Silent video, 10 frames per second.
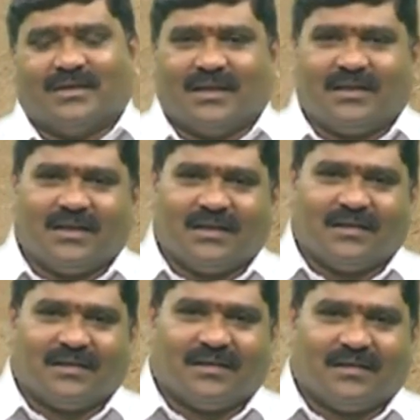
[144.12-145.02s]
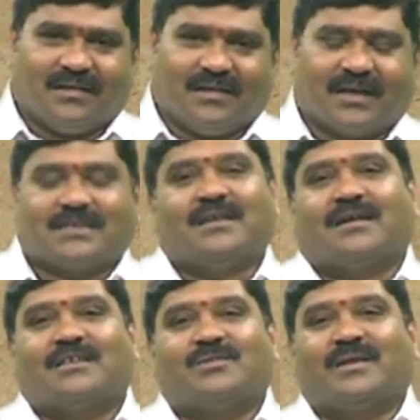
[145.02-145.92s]
ఎన్ని లక్షలు
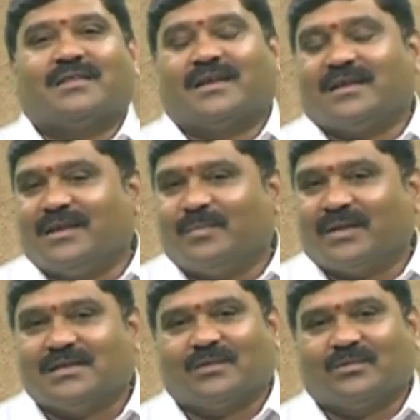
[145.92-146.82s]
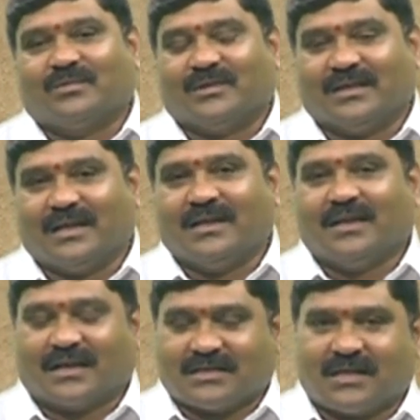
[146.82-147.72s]
ఖర్చు పెడితే ఈ పని జరుగుతుంది ఎన్ని
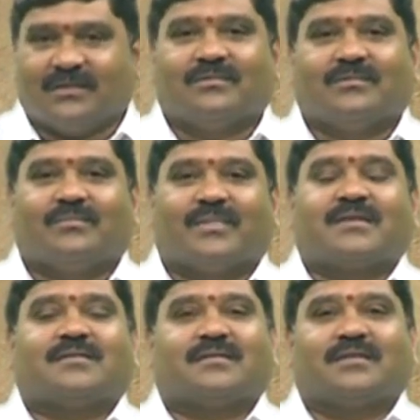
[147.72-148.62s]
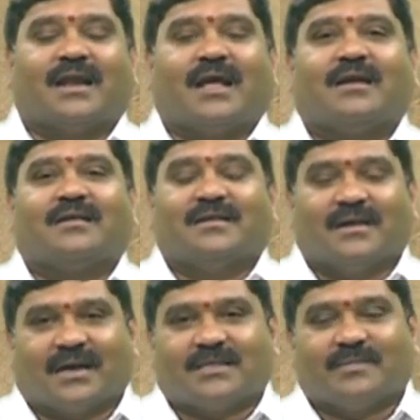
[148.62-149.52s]
లక్షలు ప్రతి నెల
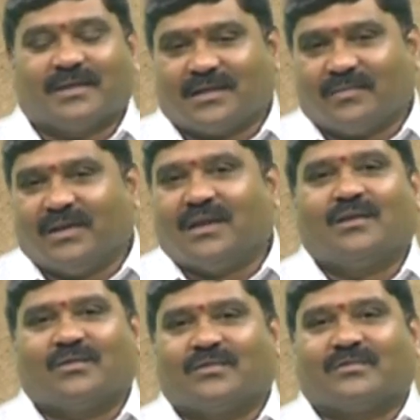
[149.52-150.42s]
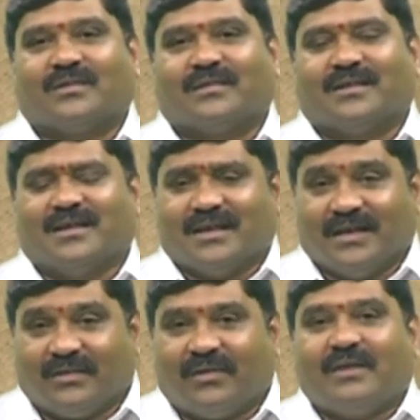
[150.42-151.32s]
ఖర్చు పెడితే మీ ఇళ్ళల్లోకి వస్తుంది
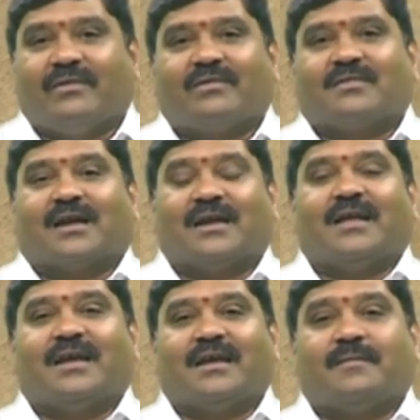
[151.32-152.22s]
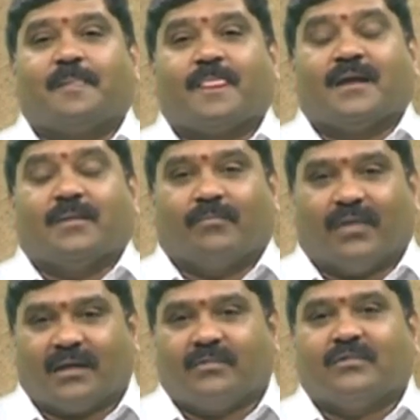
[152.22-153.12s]
ఇటువంటి వ్యవస్థ అంటే
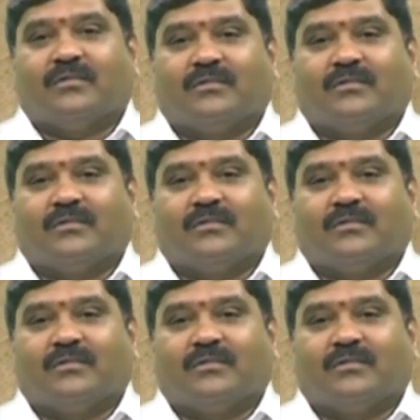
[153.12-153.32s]
మనము